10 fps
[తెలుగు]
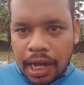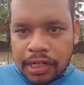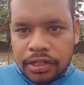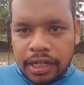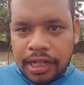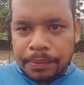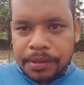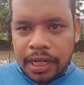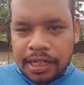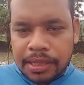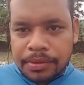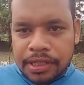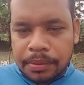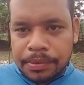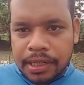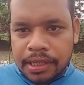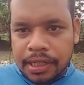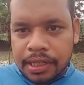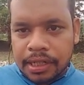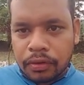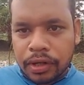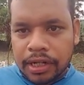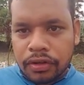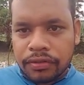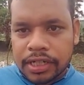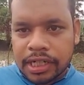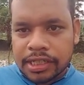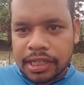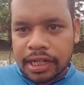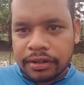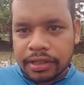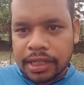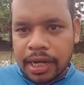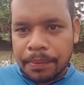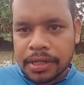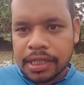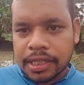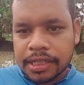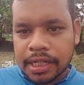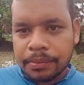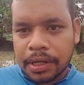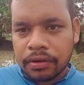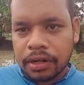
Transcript: ఆగస్ట్లో కదా ఎగ్జామ్స్ అని చెప్పేసి అయితే కొన్ని యూనివర్సిటీస్ అయితే ఇలా అయితే అప్డేట్స్ అయితే ఇచ్చాయి మీరు